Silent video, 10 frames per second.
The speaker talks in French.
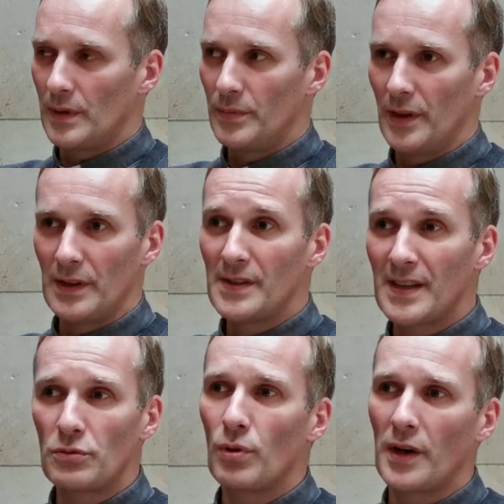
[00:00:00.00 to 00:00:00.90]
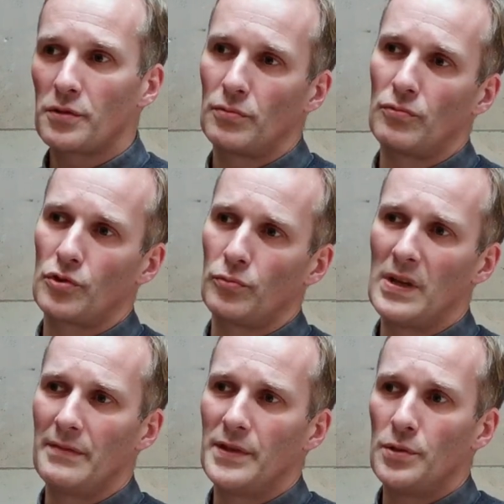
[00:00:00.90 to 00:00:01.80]
eh bien, il y a une saturation aujourd'hui
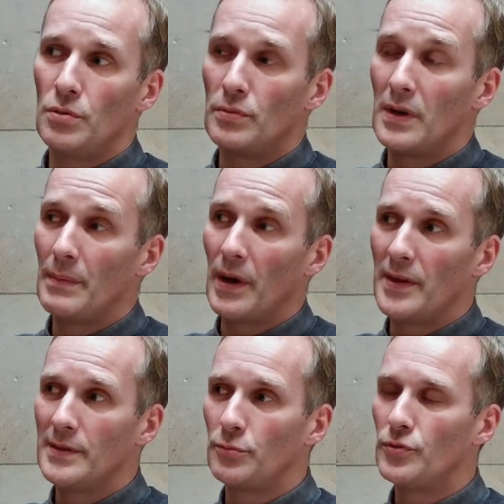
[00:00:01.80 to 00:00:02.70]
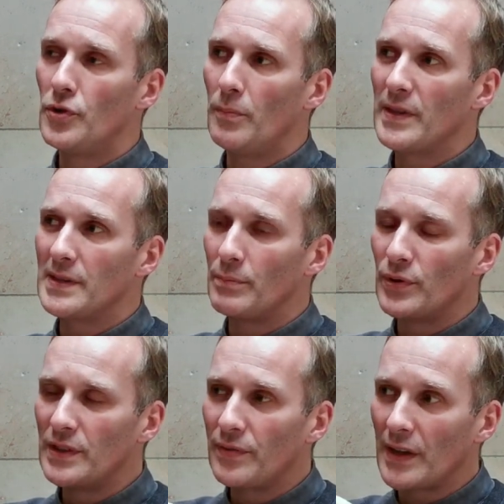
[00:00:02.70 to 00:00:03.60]
de la visio de la part des étudiants, mais ces
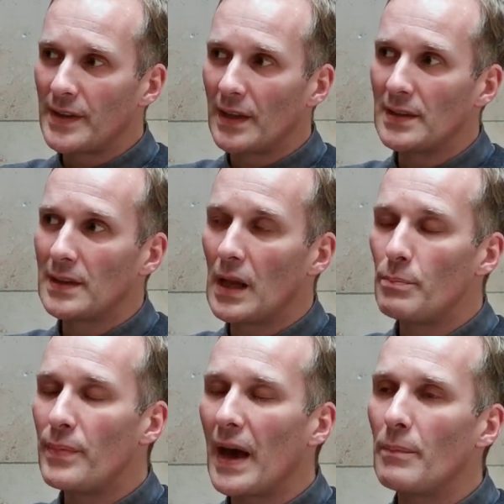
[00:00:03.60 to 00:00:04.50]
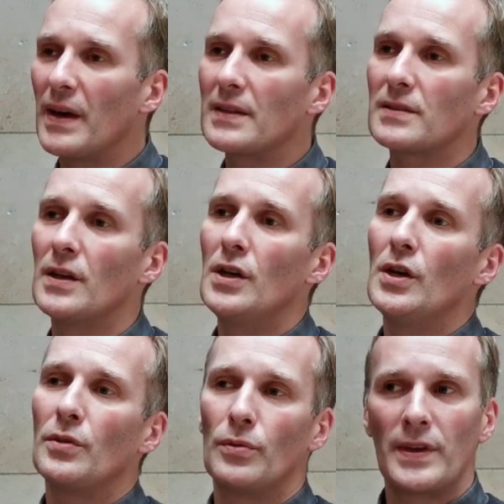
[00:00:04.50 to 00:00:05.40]
petites fraternités, elles permettent
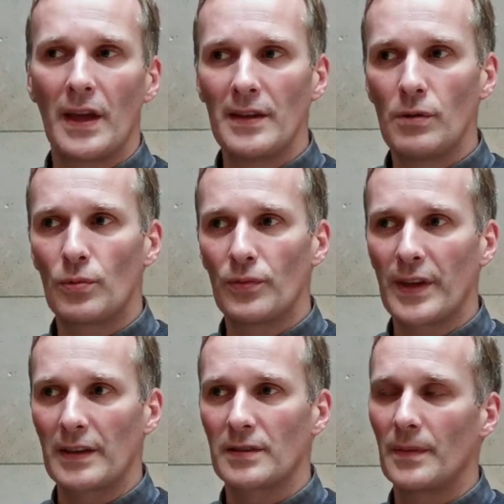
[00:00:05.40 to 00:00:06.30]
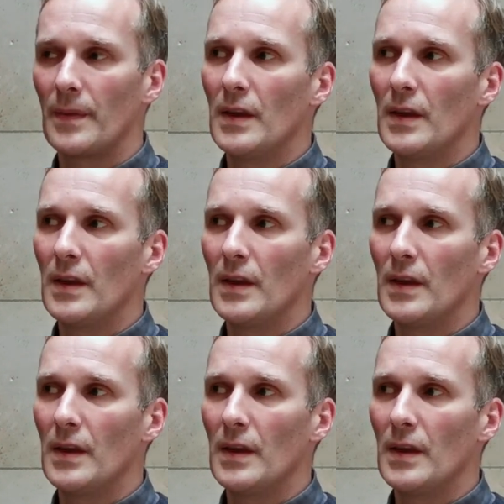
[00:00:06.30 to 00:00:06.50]
de garder le contact